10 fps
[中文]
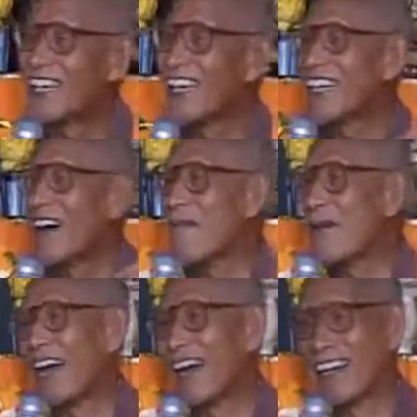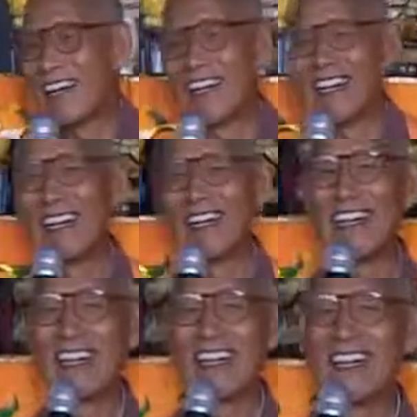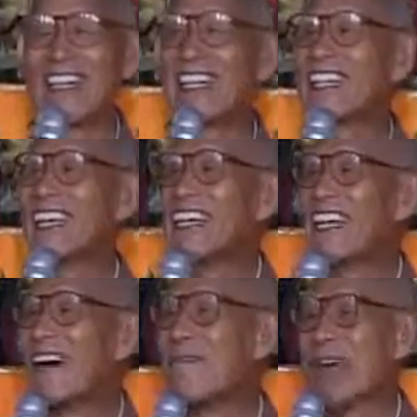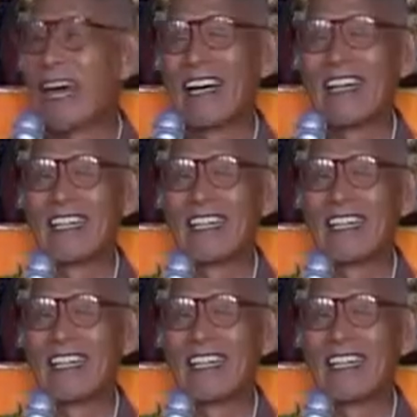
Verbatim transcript: 那是个人名，那就是个人名，